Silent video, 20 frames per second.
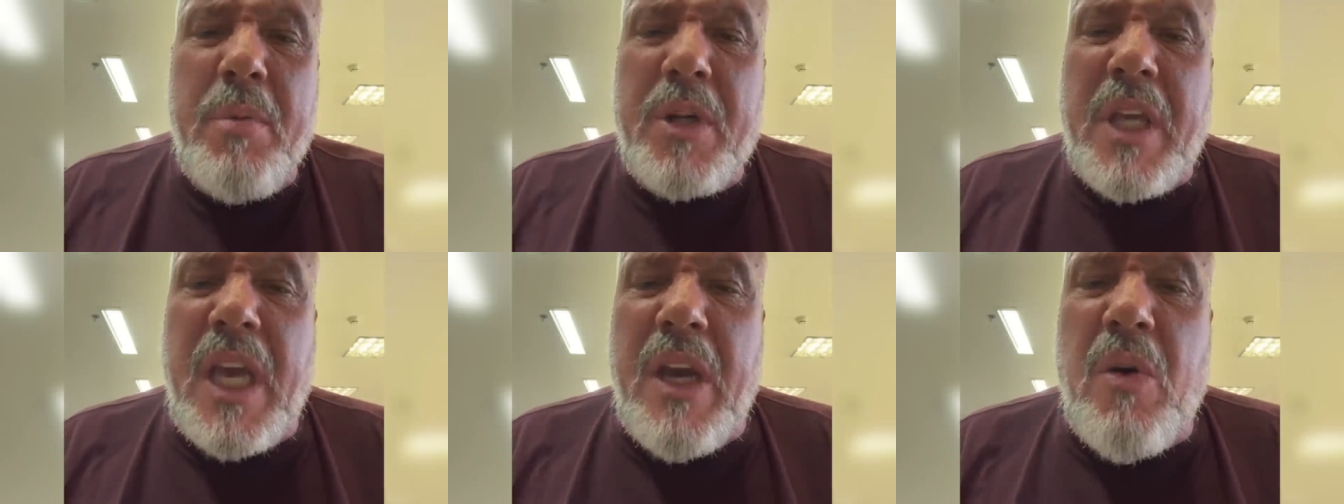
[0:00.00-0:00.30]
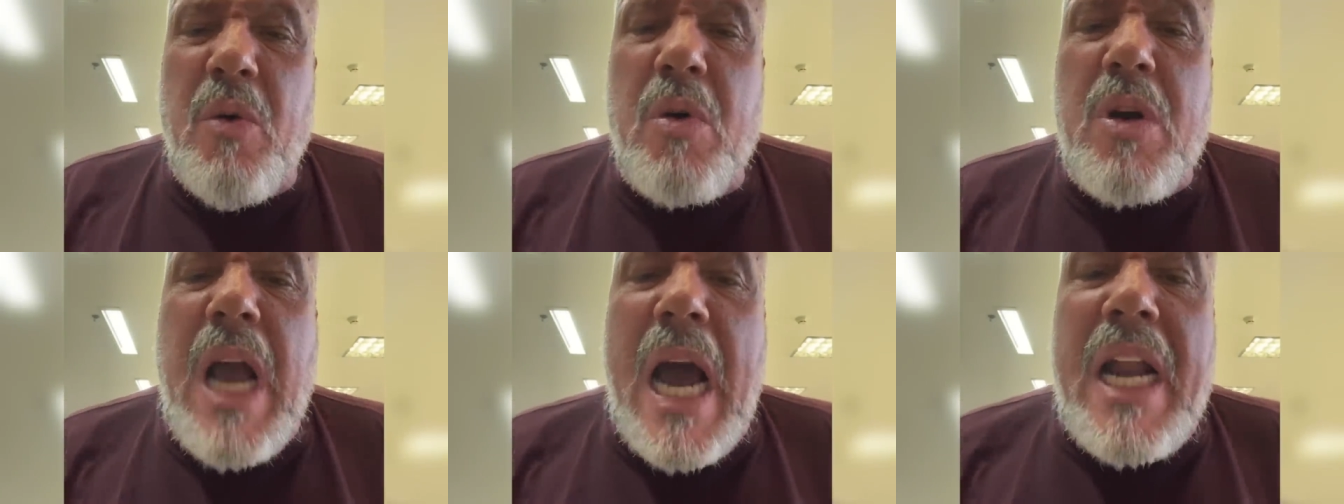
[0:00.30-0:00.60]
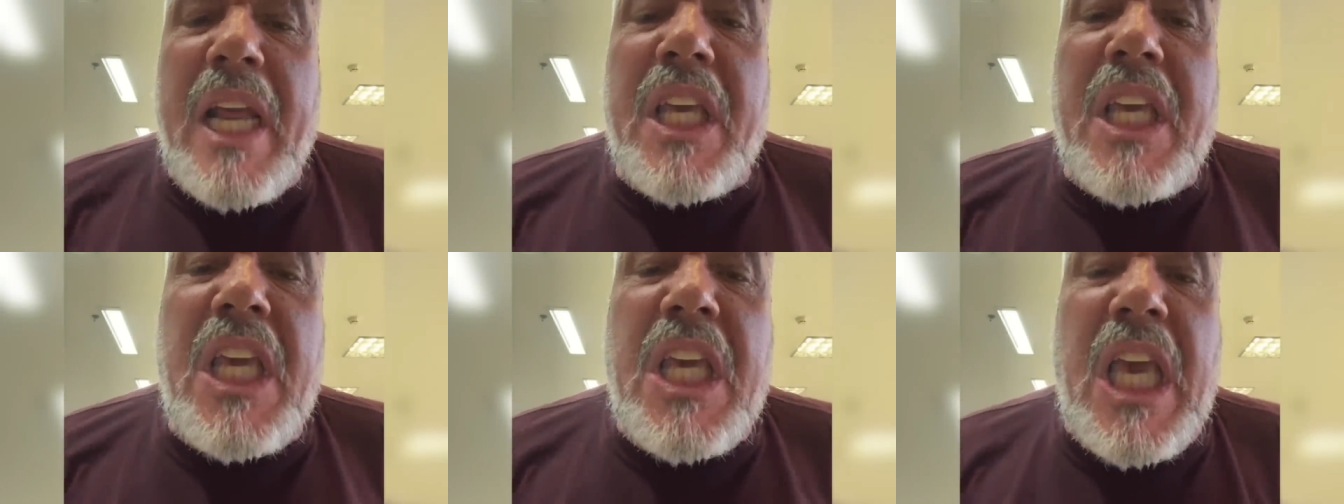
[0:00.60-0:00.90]
Que é um
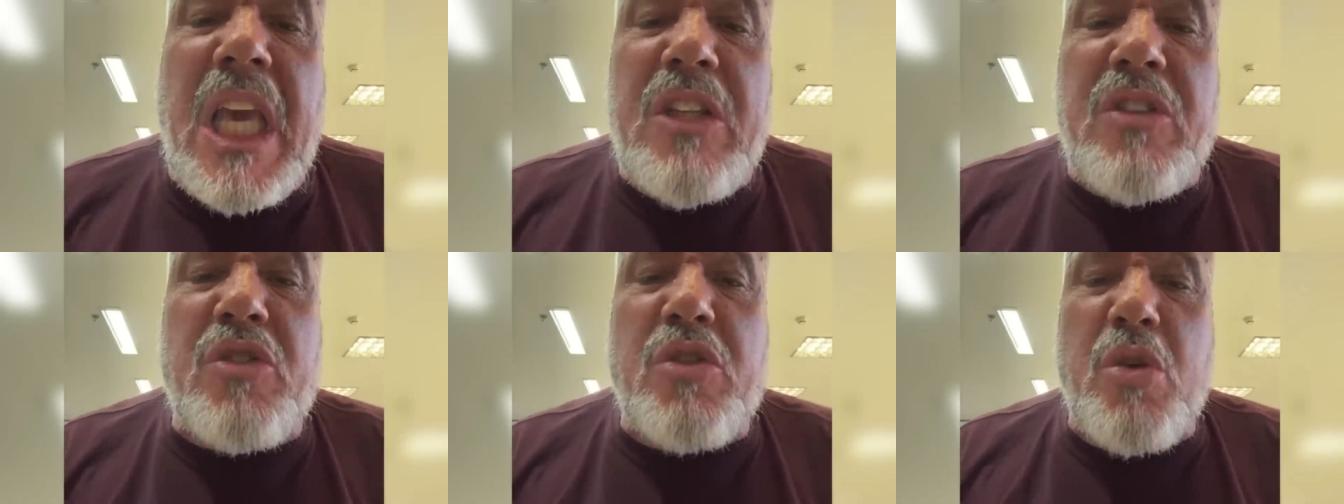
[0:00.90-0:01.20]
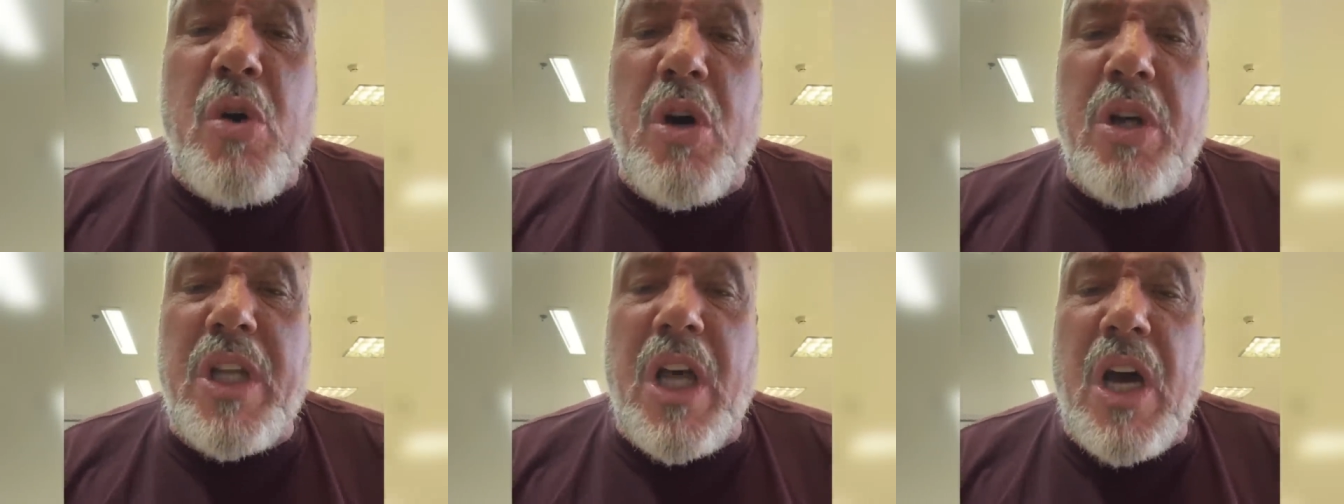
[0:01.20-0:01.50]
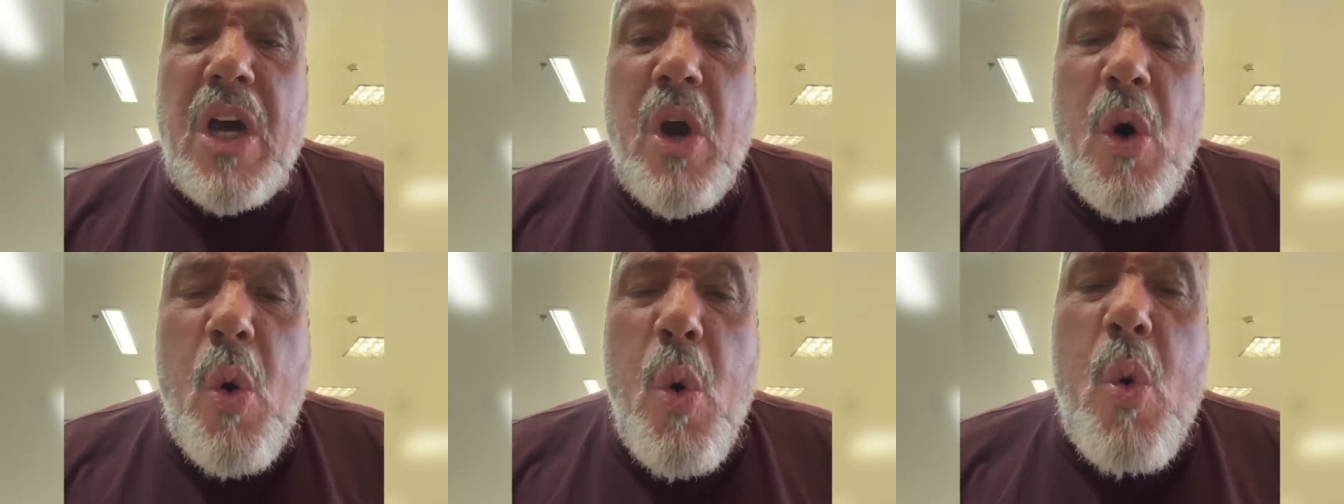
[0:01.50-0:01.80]
cara que questiona
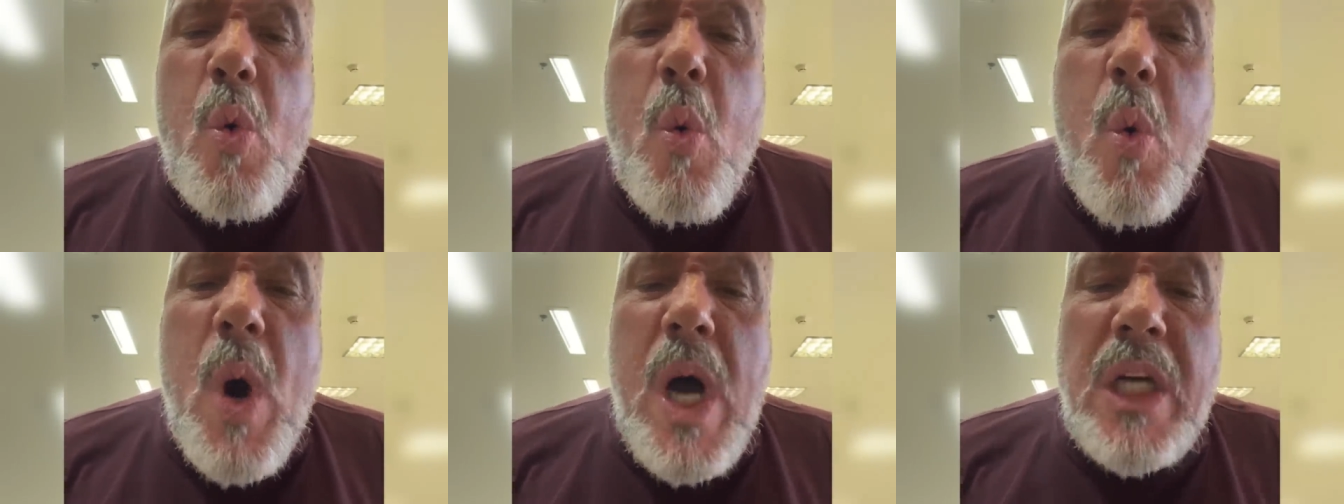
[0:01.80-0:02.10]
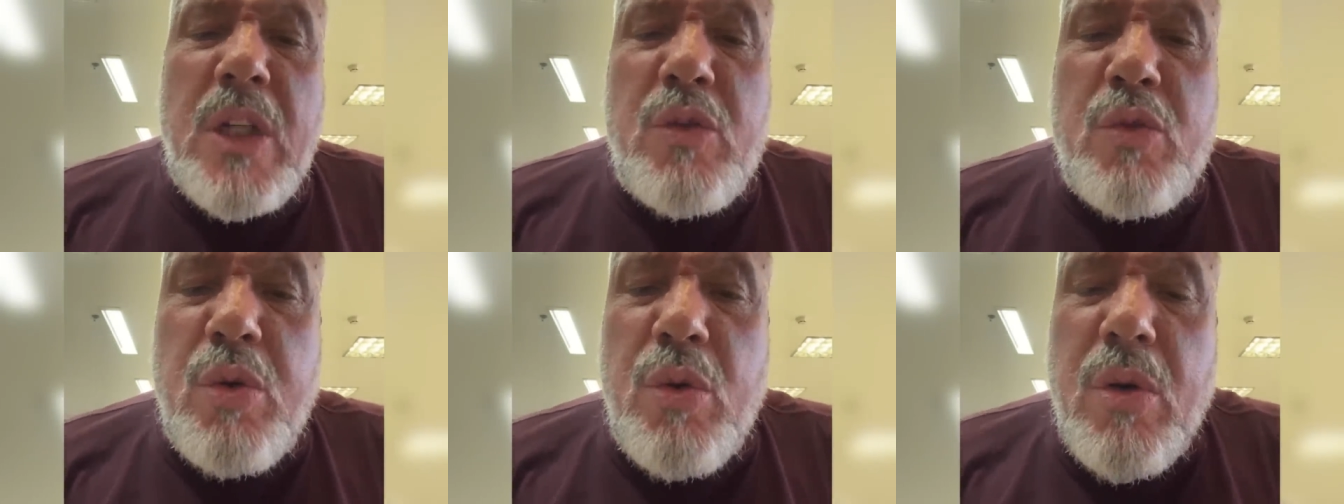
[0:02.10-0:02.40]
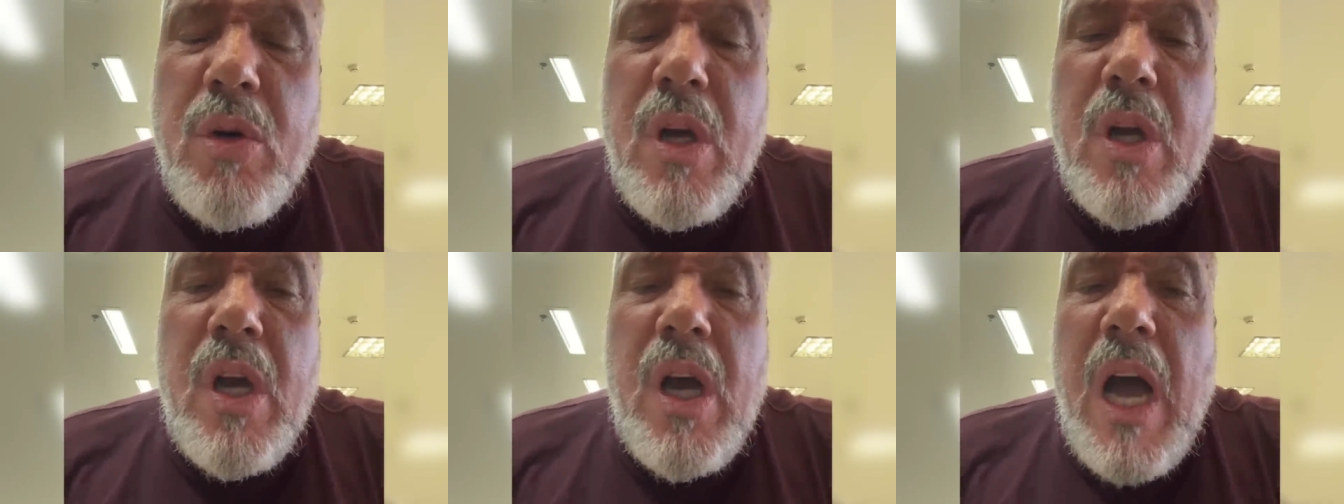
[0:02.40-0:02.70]
o
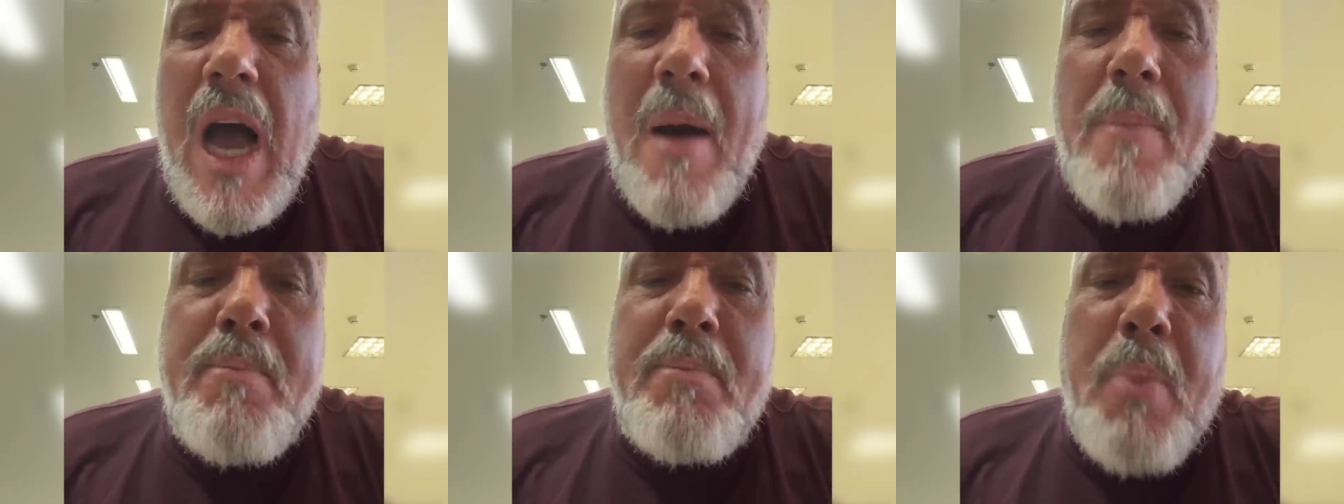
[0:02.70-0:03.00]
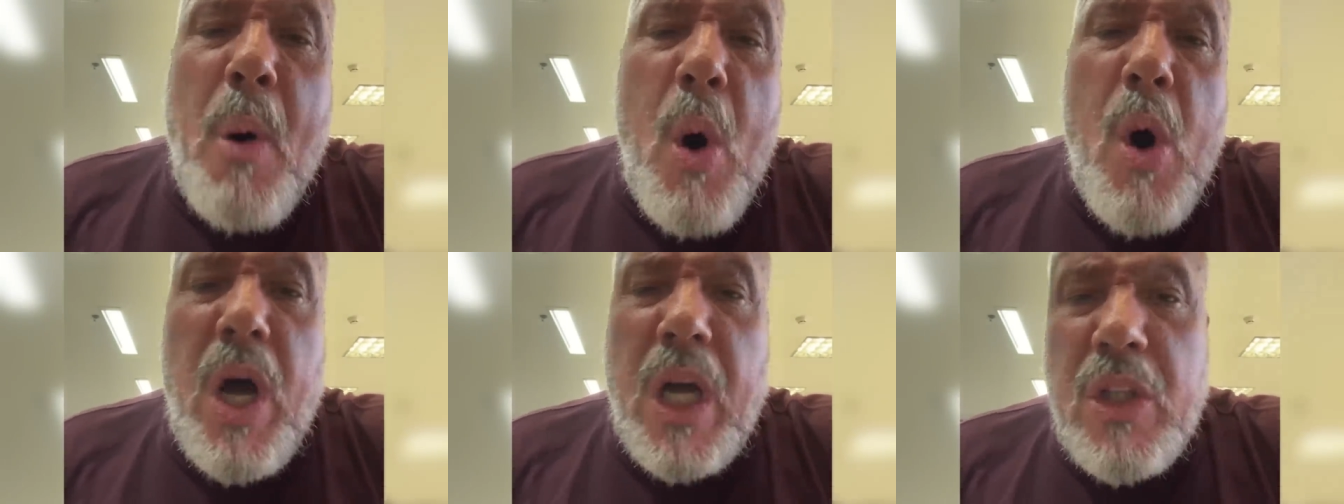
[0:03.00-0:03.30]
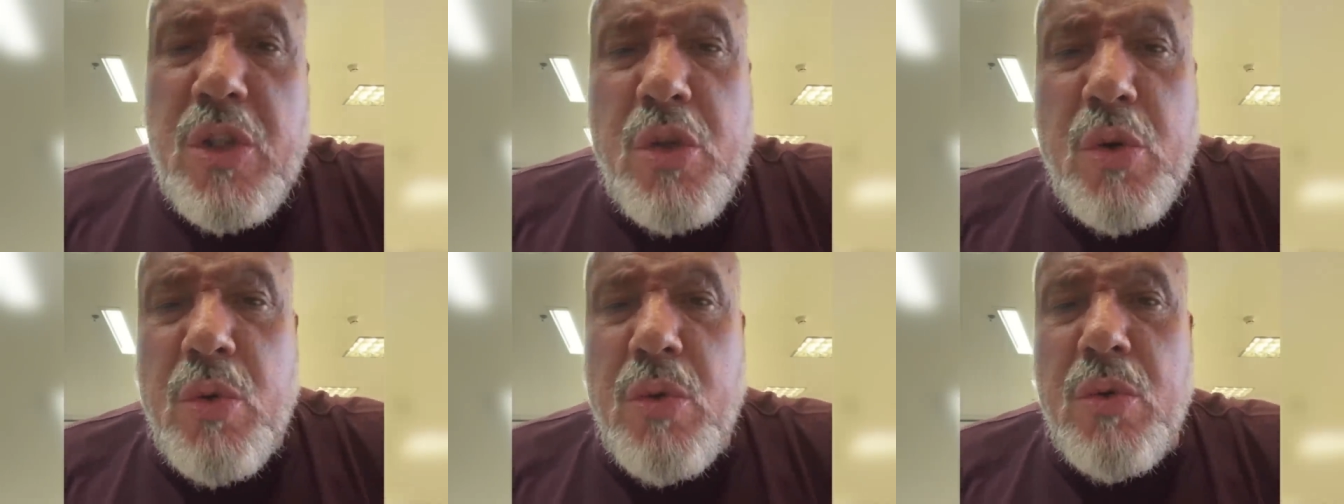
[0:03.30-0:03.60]
quanto a porra
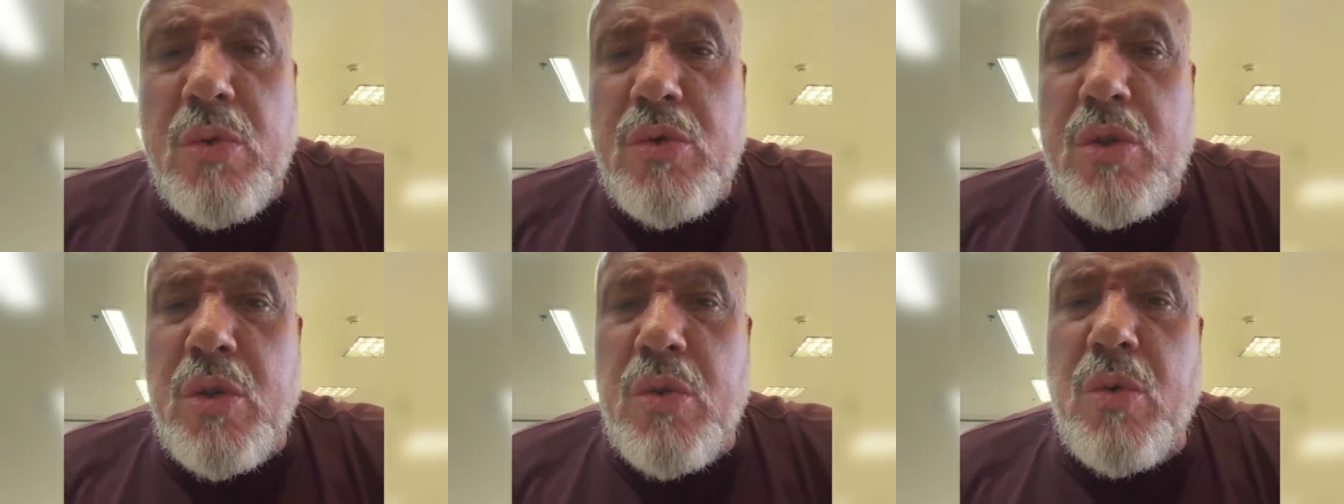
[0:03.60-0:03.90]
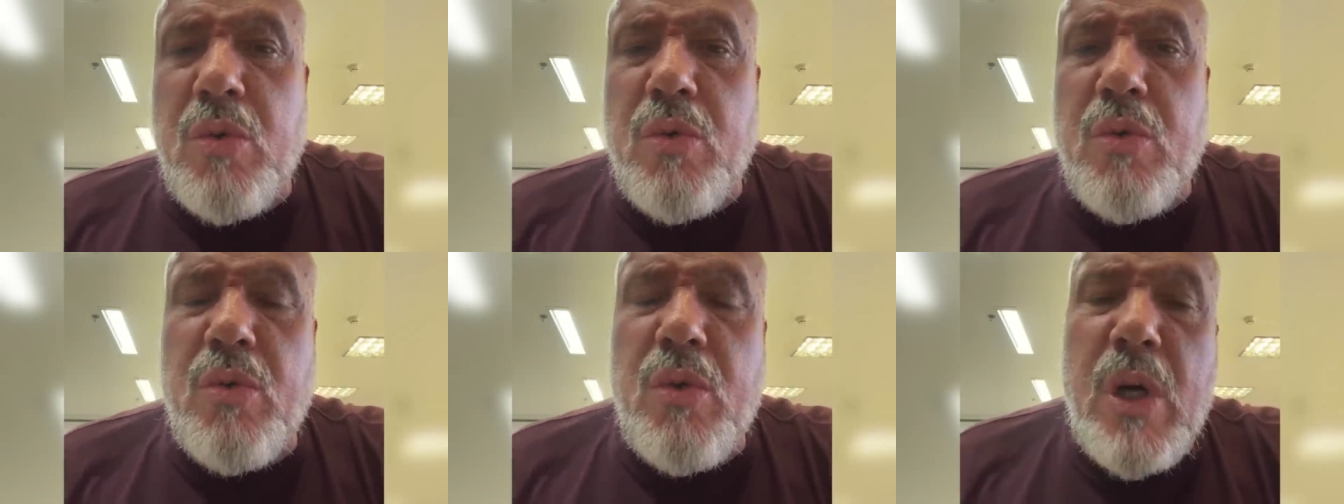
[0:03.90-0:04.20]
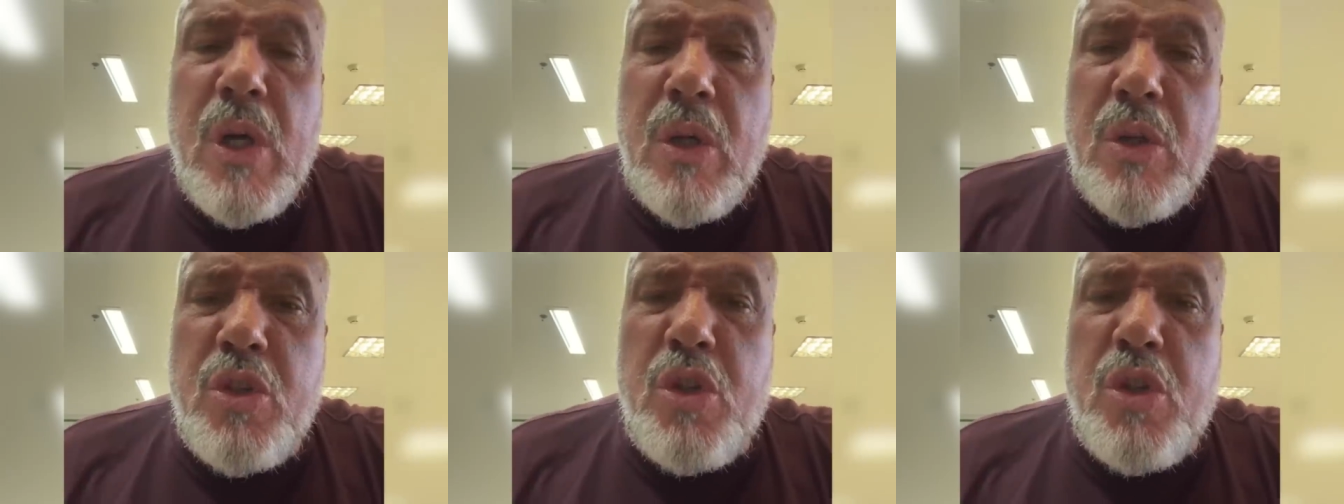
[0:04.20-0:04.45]
de um, de um,